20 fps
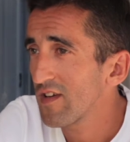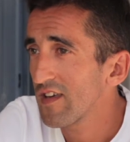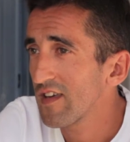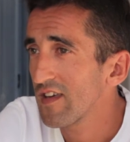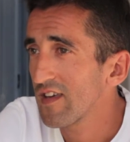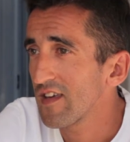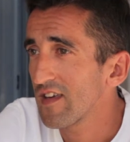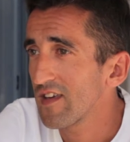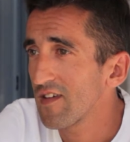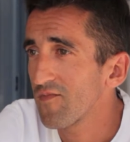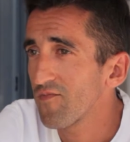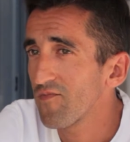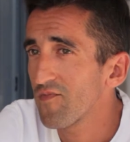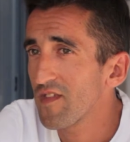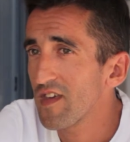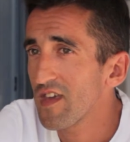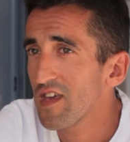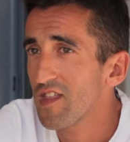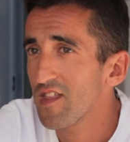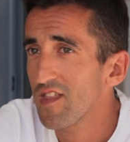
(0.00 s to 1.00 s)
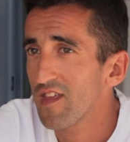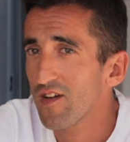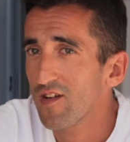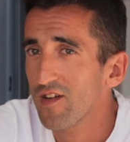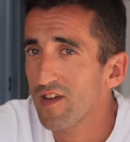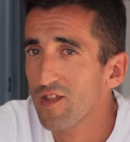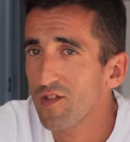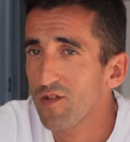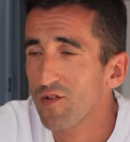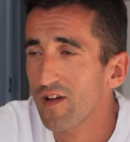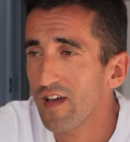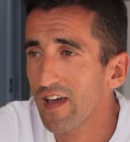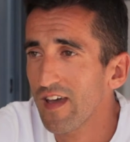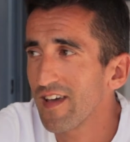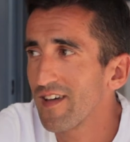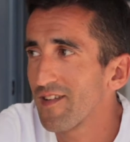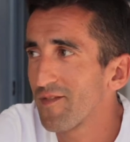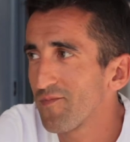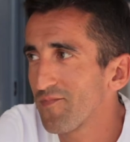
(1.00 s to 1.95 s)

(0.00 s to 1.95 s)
y claro, ya te